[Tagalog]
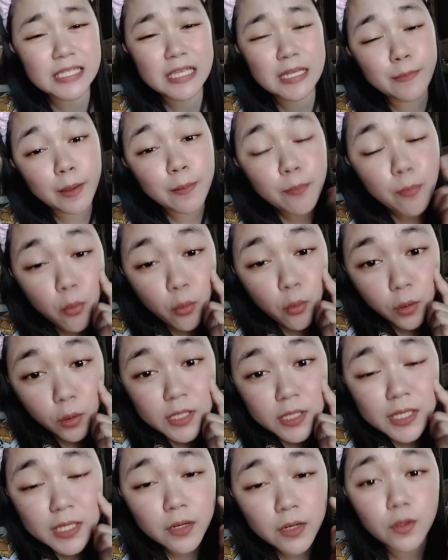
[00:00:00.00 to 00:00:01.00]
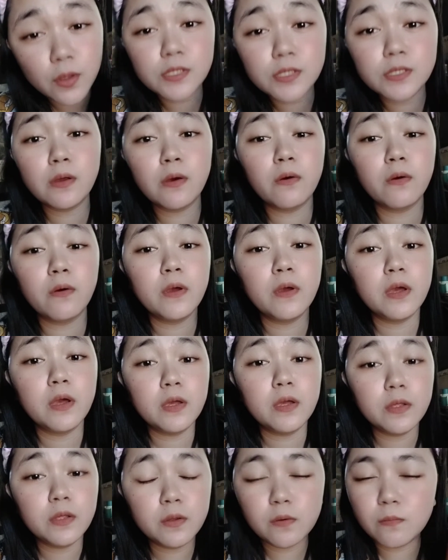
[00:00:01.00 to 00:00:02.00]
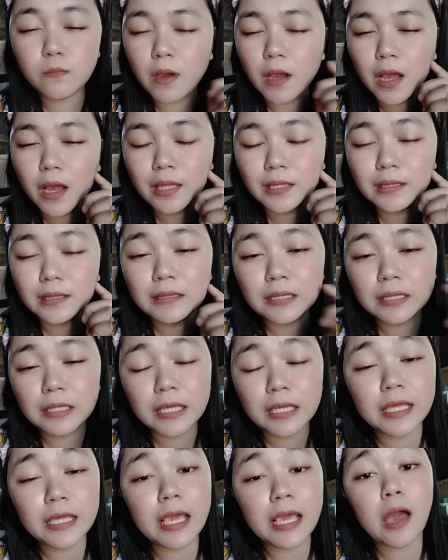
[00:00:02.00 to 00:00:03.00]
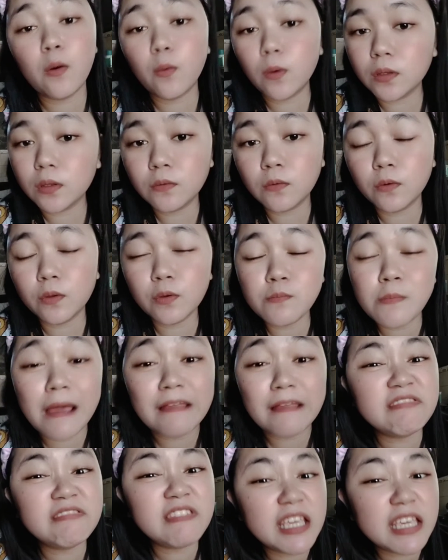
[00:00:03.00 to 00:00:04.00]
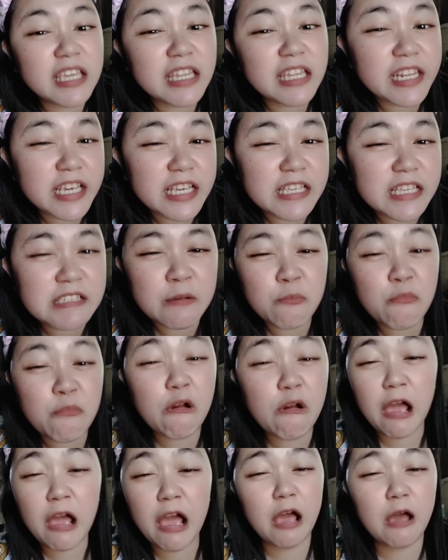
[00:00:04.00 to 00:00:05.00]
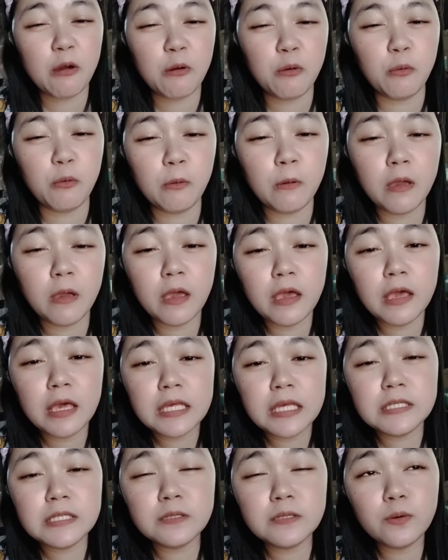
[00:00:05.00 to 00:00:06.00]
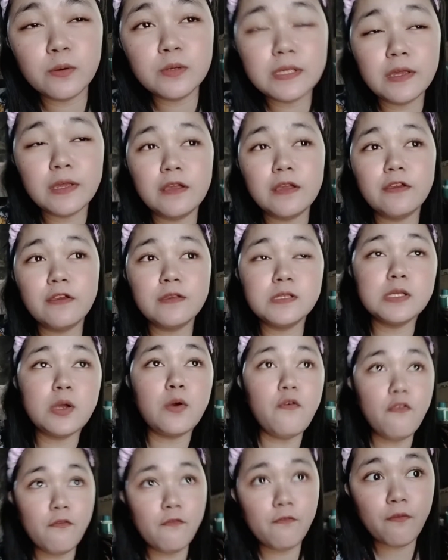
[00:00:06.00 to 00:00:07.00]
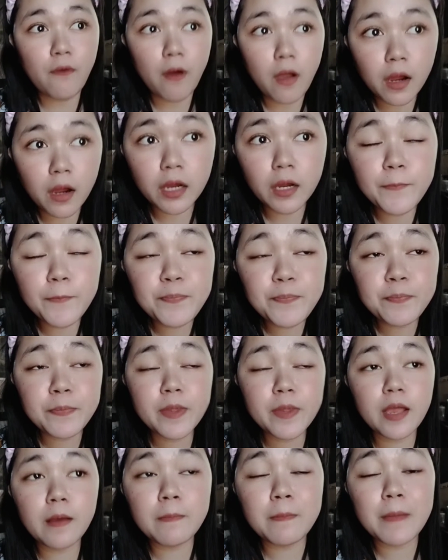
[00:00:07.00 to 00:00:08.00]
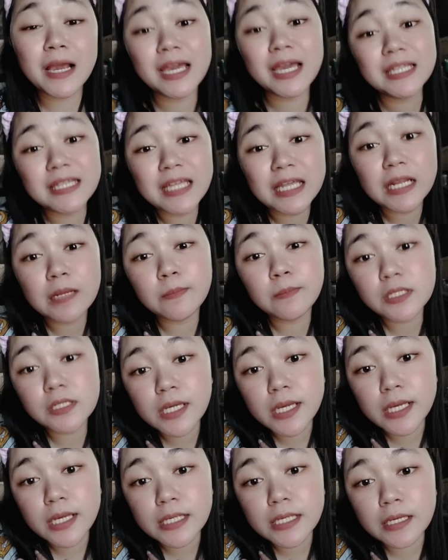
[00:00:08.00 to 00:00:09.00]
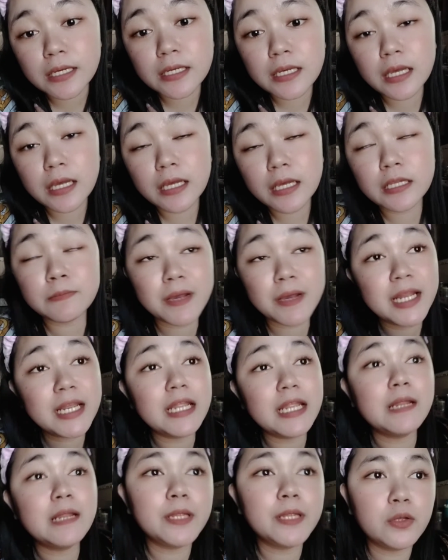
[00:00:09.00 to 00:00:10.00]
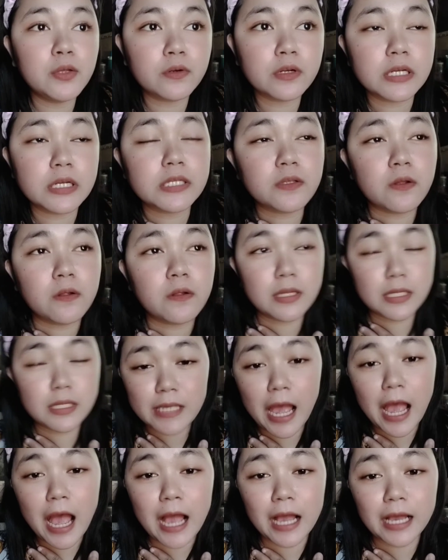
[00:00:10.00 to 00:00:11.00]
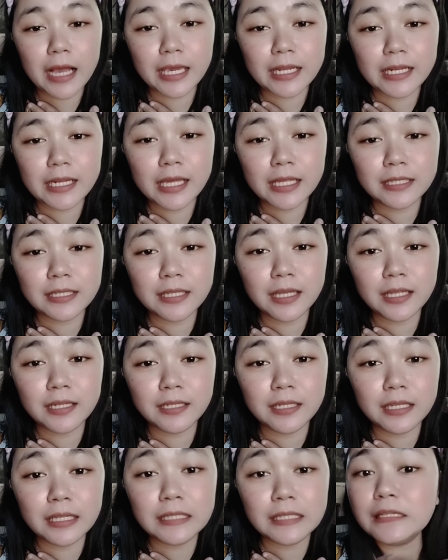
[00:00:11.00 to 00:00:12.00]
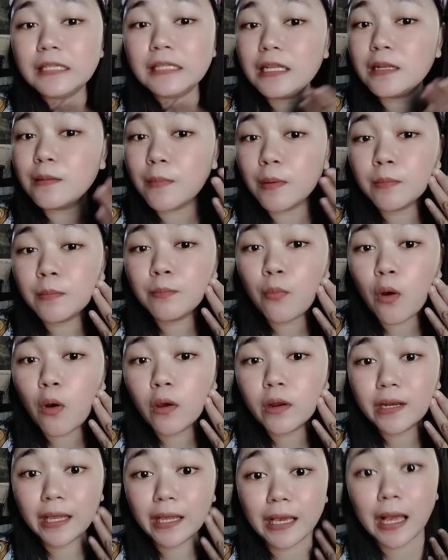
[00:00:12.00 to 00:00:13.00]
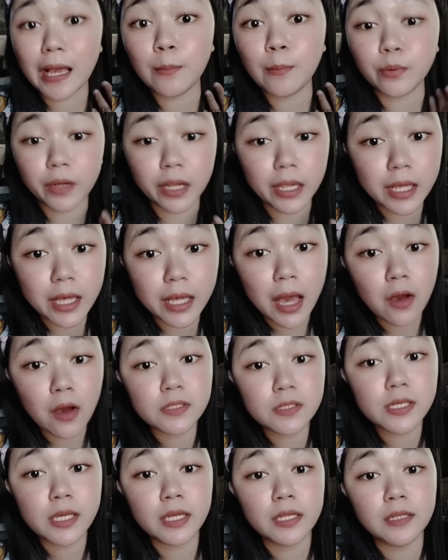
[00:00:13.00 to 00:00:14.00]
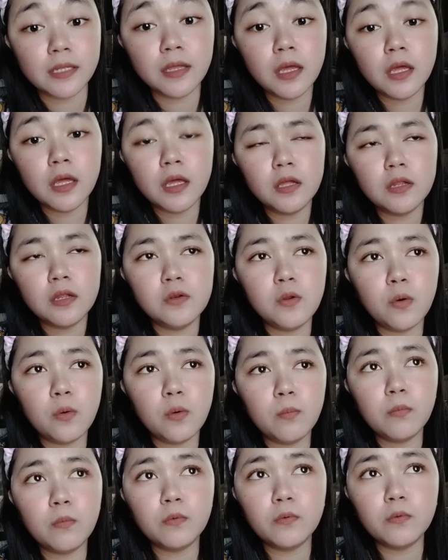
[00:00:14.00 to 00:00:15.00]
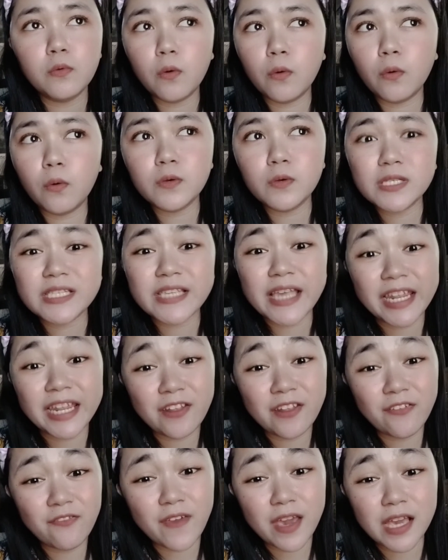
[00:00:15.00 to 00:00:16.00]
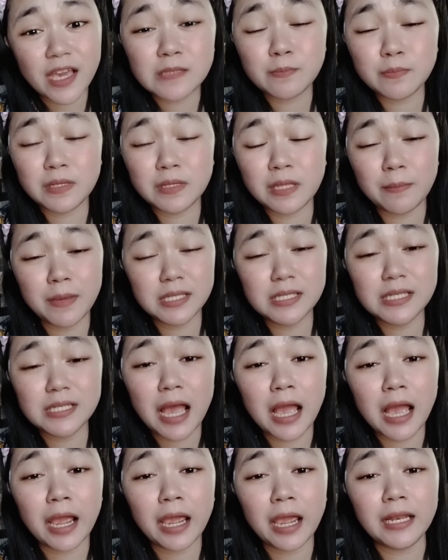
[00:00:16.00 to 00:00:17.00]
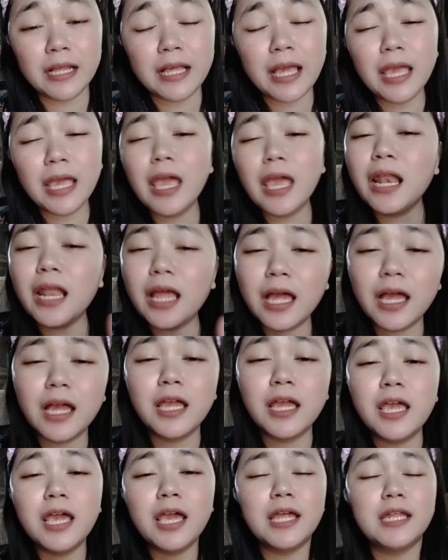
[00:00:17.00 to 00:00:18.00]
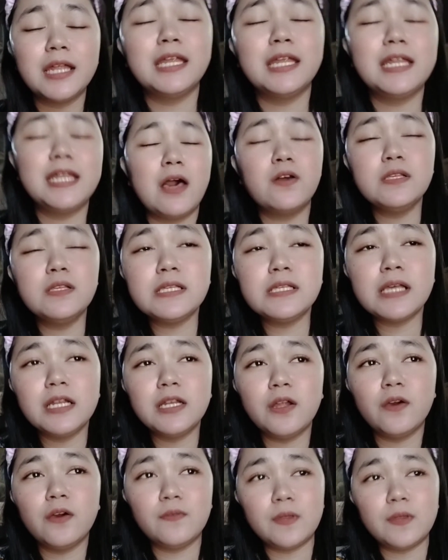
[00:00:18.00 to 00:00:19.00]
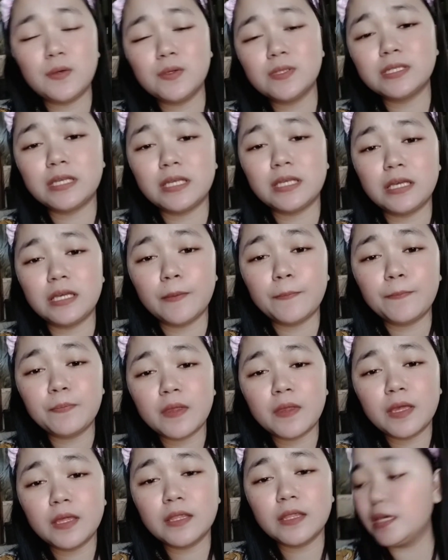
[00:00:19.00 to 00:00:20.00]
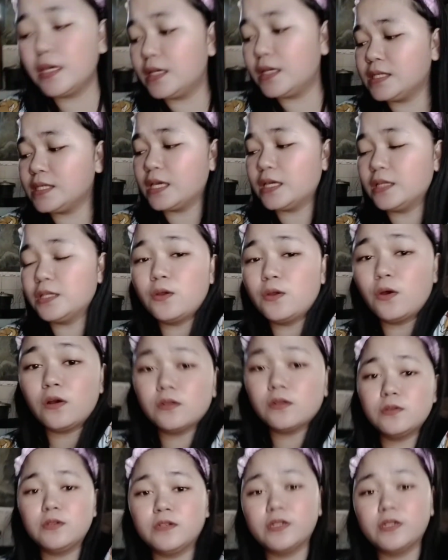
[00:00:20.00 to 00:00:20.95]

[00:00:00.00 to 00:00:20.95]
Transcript: my pores and also yung mga tigihawat ko, yung mga tigidig sa mukha ko. So, so far, maganda naman siya, maganda naman yung result sa akin. And then, hindi naman po ako nagka-breakouts and no, no side effects naman sa akin. Kaya lang, the downside of using this Dr.